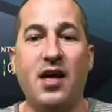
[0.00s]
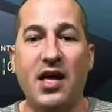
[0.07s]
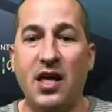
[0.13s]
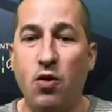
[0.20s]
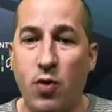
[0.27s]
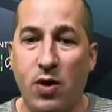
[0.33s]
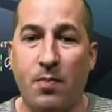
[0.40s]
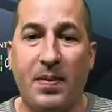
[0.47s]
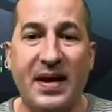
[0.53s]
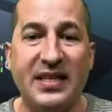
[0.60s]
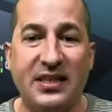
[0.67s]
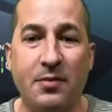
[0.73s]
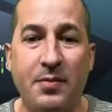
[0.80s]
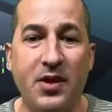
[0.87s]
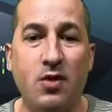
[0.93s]
Y bueno, para
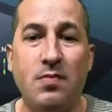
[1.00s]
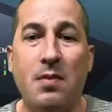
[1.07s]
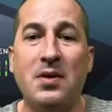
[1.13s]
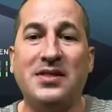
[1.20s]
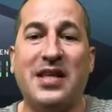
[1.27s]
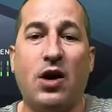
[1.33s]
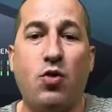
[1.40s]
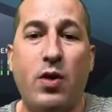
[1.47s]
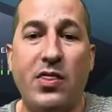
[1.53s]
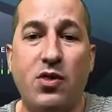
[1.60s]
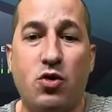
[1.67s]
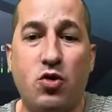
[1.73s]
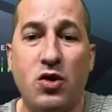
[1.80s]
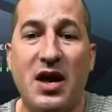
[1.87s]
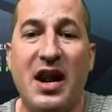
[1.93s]
este vídeo vamos a estar
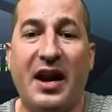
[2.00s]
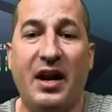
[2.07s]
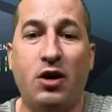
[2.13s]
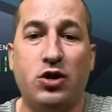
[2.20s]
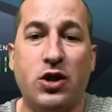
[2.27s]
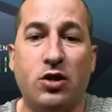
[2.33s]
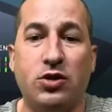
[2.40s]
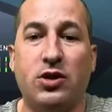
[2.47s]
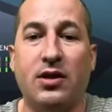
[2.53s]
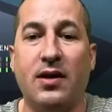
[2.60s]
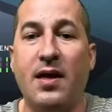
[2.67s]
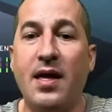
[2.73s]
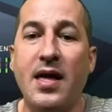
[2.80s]
jugando con el rinoceronte,